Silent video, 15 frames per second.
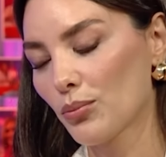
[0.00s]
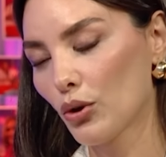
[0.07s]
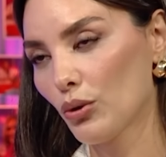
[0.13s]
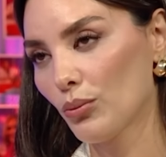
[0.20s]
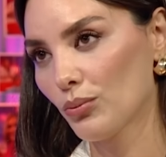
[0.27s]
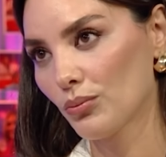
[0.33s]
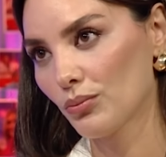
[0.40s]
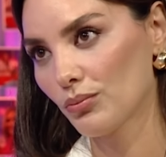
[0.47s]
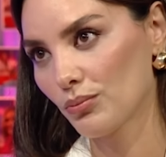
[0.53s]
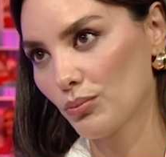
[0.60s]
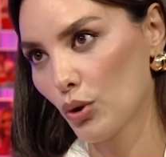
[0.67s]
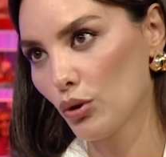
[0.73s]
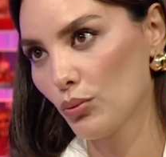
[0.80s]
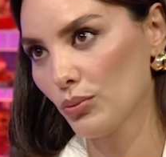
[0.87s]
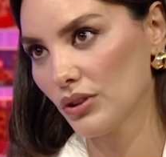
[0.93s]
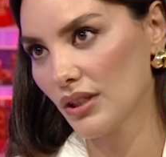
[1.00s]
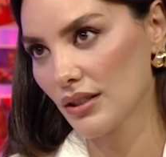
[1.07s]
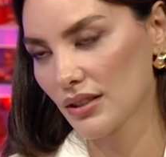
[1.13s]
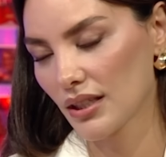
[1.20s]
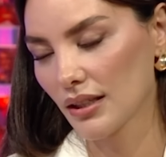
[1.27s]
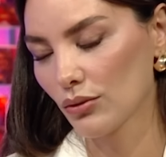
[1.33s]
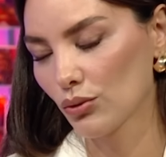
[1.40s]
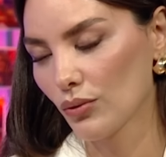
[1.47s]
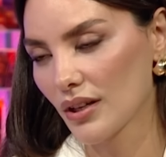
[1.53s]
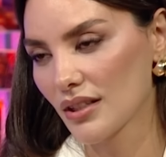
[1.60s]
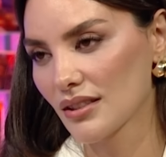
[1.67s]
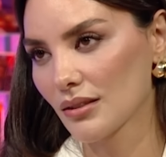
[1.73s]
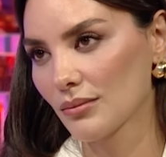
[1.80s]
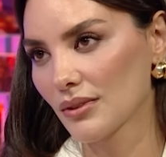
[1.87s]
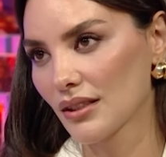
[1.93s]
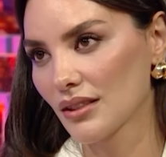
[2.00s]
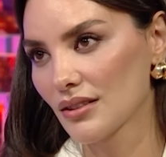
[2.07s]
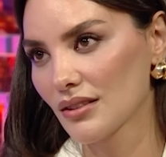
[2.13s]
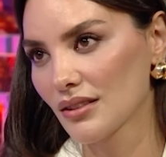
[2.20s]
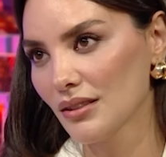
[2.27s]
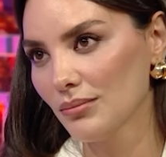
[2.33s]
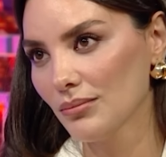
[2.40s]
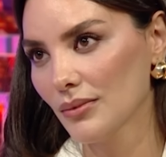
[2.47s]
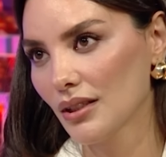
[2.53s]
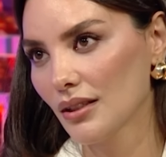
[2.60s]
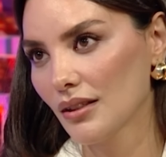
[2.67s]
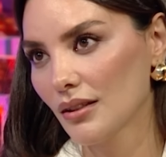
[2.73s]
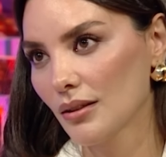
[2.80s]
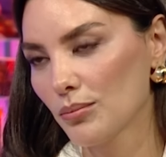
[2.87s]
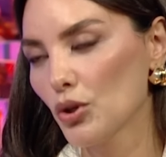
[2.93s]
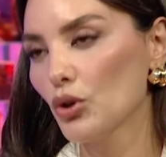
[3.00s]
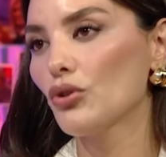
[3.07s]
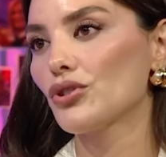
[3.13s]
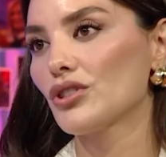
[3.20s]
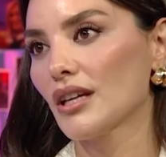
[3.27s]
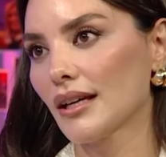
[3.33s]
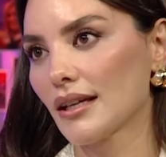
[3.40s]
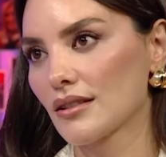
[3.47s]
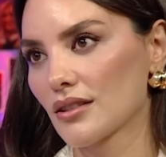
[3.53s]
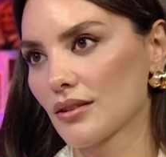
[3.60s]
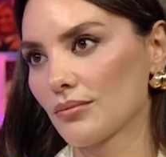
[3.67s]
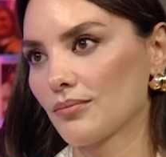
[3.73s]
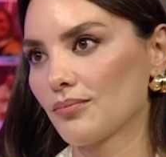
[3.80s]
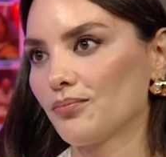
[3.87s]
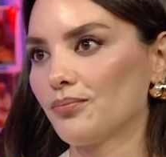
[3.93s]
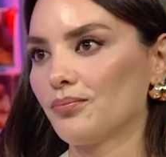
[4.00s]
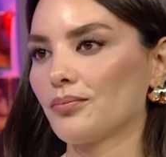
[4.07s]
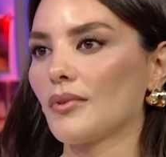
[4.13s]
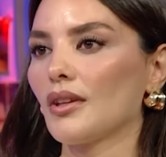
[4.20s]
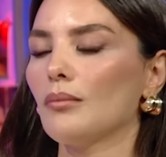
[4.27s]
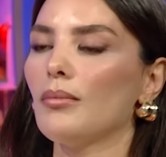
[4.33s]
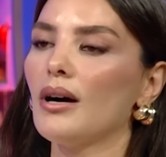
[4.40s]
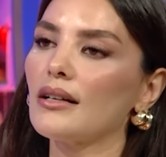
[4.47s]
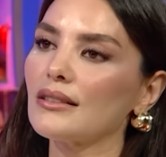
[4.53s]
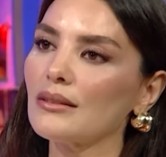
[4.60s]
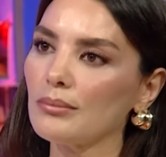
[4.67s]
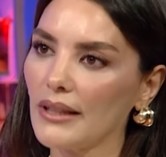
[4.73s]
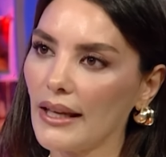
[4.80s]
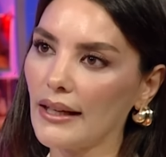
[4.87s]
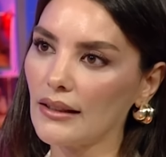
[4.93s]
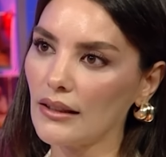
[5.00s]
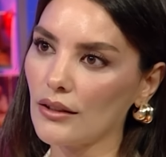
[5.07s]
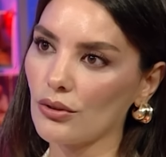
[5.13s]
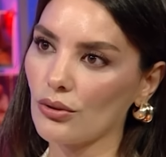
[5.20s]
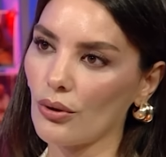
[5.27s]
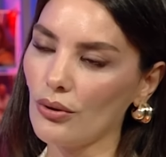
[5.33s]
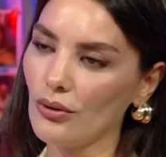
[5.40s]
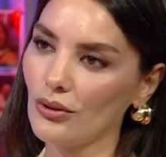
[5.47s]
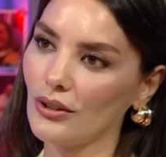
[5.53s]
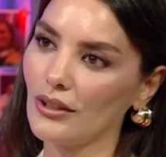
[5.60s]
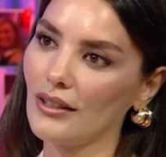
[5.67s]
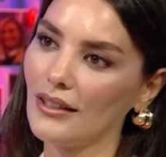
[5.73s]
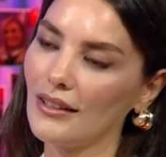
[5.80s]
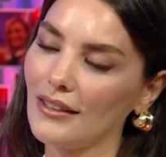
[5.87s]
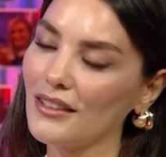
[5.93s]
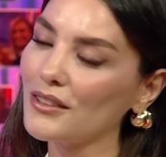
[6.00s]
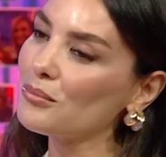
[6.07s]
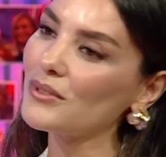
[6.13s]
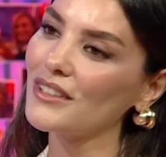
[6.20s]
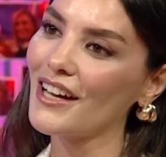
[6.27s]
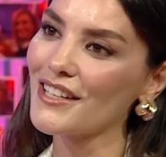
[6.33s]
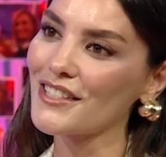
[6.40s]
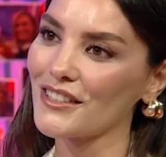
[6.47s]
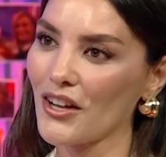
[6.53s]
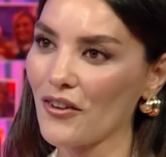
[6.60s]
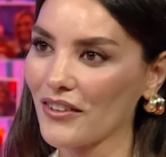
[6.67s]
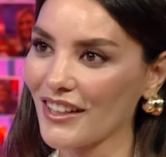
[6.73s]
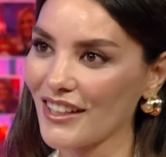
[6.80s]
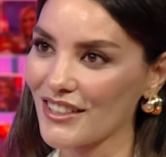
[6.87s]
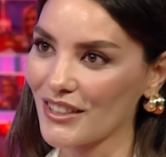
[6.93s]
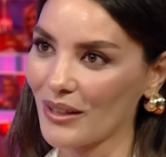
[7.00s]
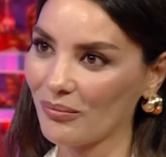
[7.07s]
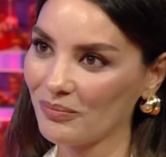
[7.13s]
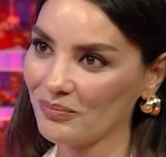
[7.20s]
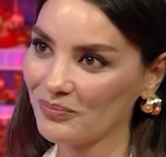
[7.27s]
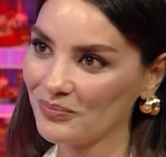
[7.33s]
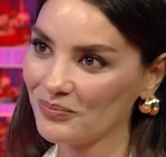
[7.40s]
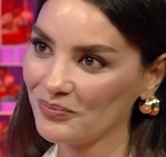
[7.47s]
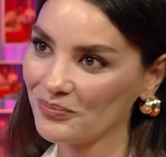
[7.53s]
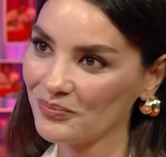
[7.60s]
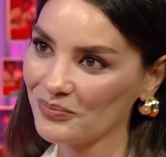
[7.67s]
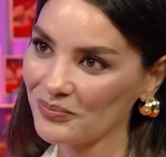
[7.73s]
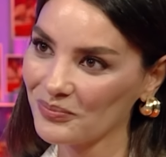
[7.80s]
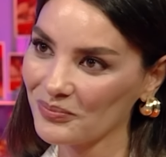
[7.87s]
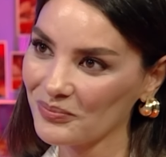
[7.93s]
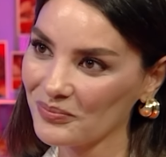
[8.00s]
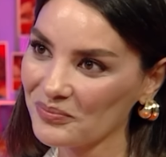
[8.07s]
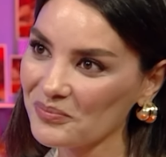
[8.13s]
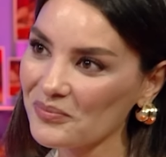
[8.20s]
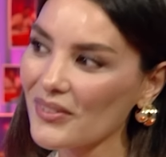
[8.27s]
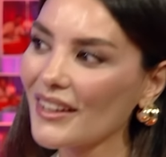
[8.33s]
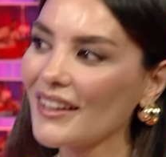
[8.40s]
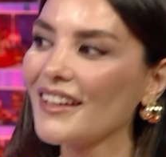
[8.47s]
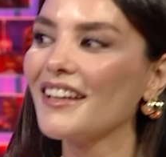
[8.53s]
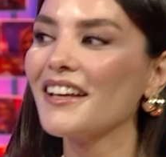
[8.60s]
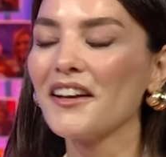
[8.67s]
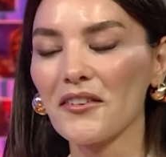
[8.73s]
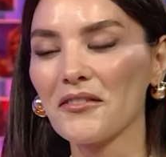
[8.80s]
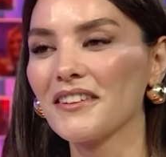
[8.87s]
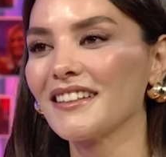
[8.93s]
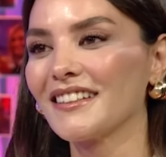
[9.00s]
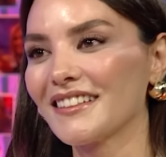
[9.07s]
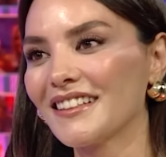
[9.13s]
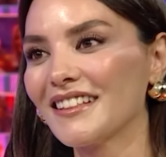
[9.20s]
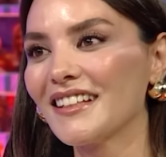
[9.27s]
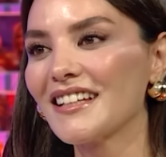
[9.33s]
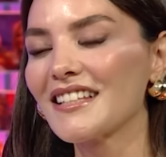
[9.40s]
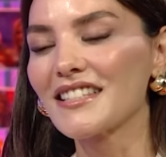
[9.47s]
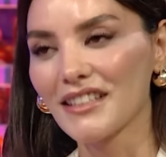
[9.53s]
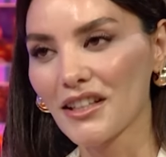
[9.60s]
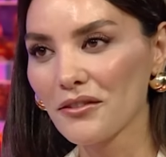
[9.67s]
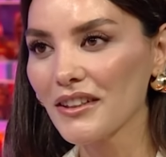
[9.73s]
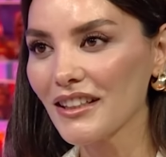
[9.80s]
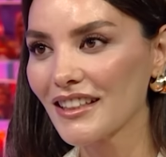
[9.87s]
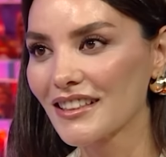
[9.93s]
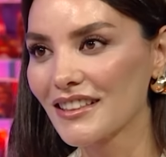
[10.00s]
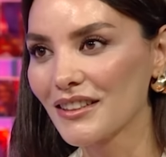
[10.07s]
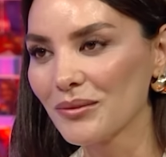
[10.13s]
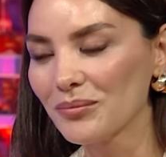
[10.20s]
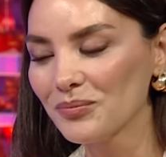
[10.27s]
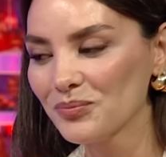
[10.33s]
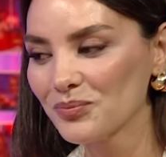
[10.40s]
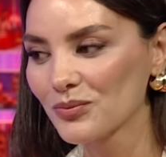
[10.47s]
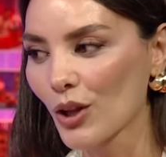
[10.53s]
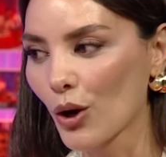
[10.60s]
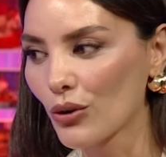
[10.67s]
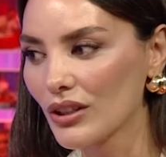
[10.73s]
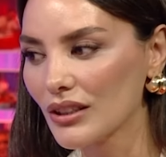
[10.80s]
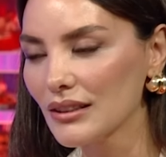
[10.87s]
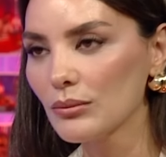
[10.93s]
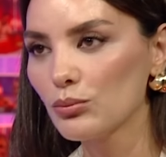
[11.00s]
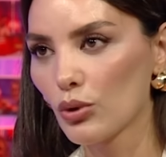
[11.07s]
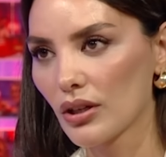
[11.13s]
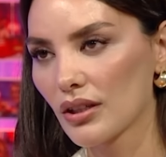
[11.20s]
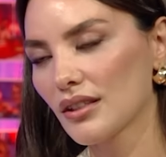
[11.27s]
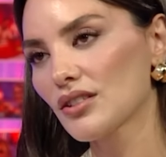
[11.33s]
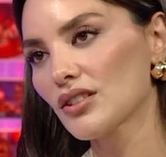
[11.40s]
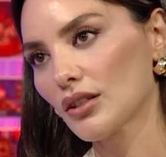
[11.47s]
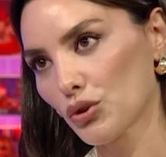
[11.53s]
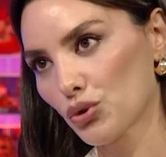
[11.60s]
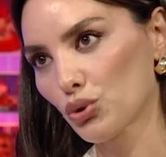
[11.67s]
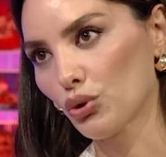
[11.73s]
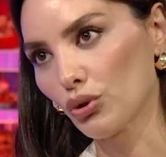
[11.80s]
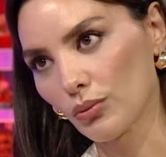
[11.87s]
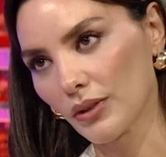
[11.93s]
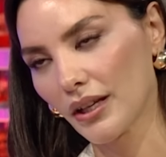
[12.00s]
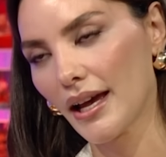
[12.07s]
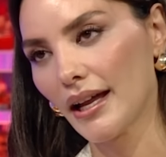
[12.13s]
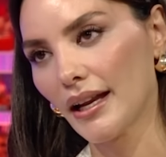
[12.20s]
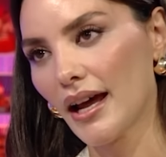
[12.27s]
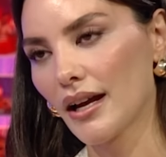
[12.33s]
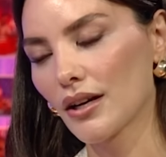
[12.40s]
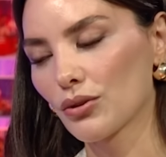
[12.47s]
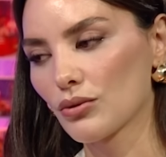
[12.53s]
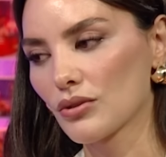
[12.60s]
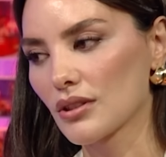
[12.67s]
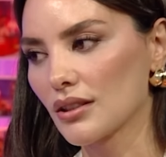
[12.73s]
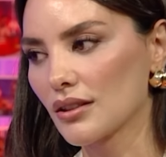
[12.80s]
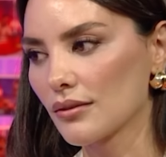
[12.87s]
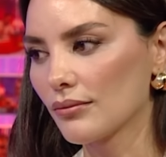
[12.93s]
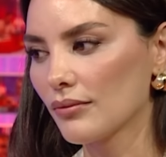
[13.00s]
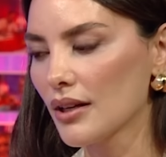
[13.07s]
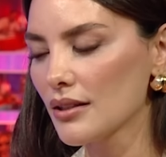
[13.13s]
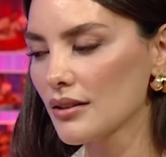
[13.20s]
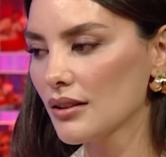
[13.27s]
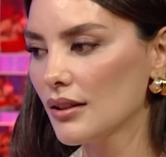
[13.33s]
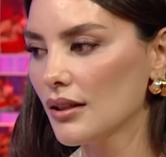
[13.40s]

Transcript: bölüm bölümü de şey üniversitemi değiştireyim. Biyolojiye geçeyim. Tamam. Baktım denklik yok. Dedim bir daha sınava gireceğim. Şaka. Evet. Sınava girdim o yıl. Bu arada çalışıyorum da yani her gün setim var.